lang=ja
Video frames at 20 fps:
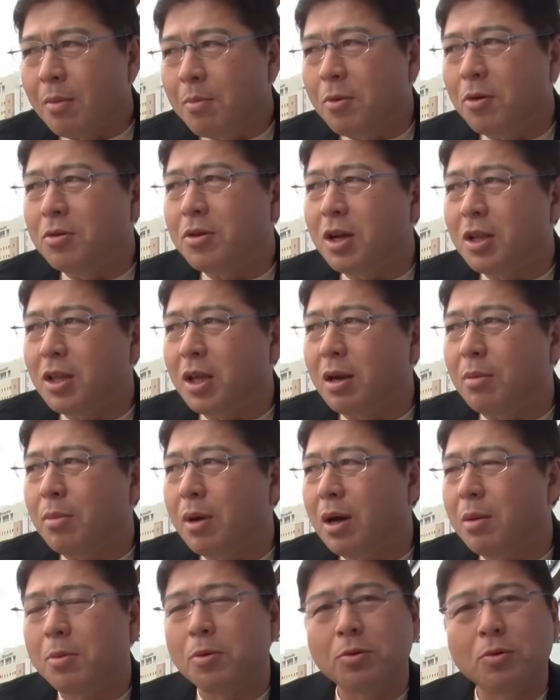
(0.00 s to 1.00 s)
僕なんなら
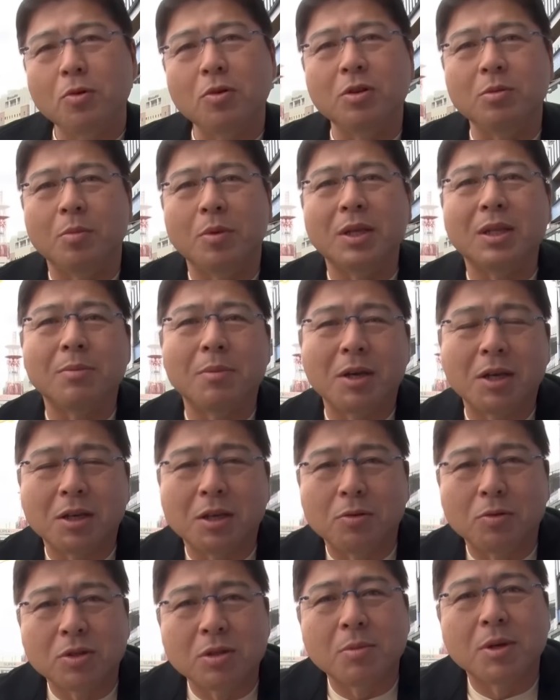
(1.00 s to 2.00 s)
麻婆豆腐にも目玉焼
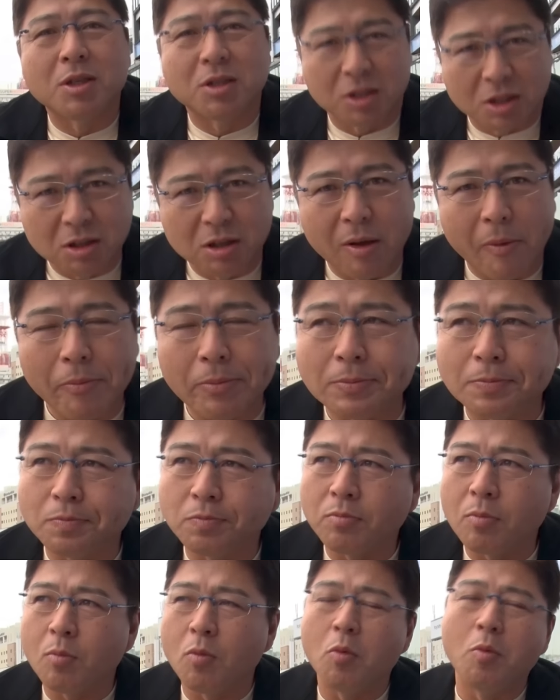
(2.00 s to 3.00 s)
き乗せますし
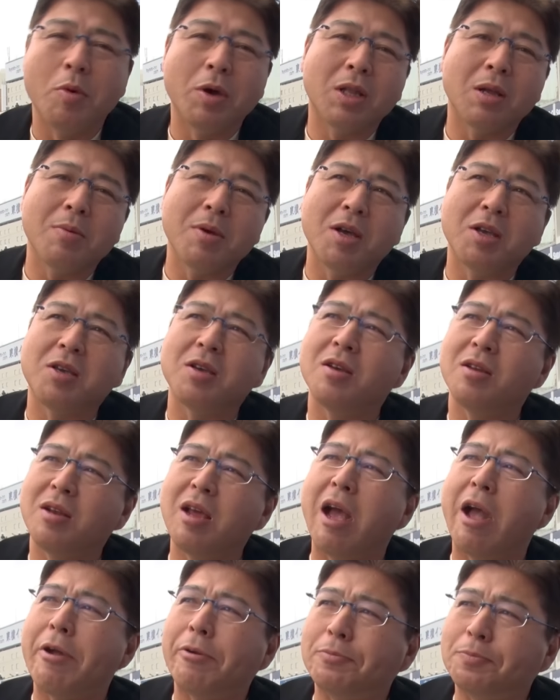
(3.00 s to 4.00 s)
目玉焼きは
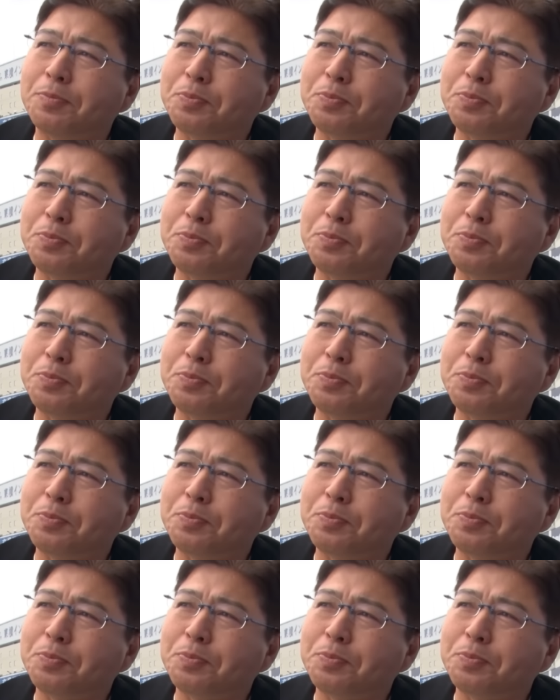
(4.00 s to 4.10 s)
ね